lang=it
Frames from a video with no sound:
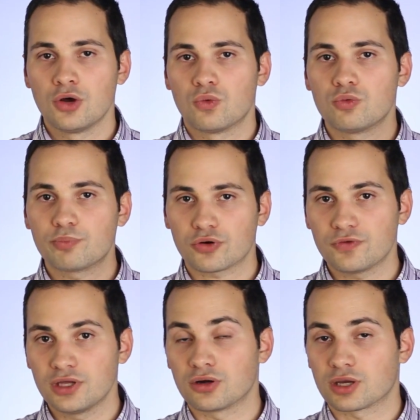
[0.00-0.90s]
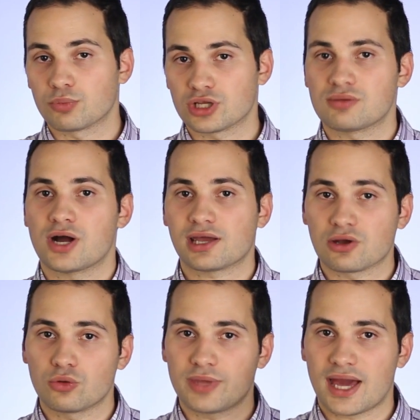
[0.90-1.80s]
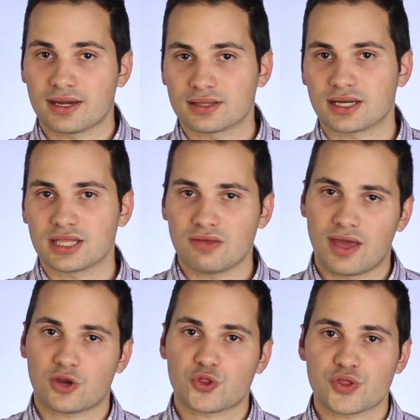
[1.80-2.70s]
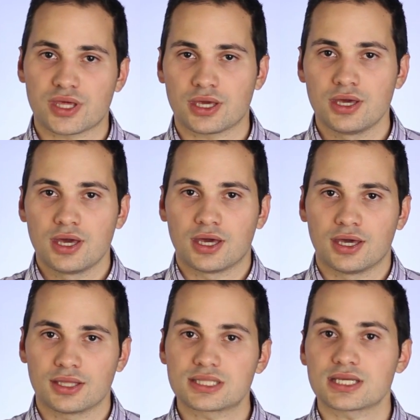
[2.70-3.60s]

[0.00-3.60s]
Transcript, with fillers: un profilo che potremo anche copiare tra i diversi eh,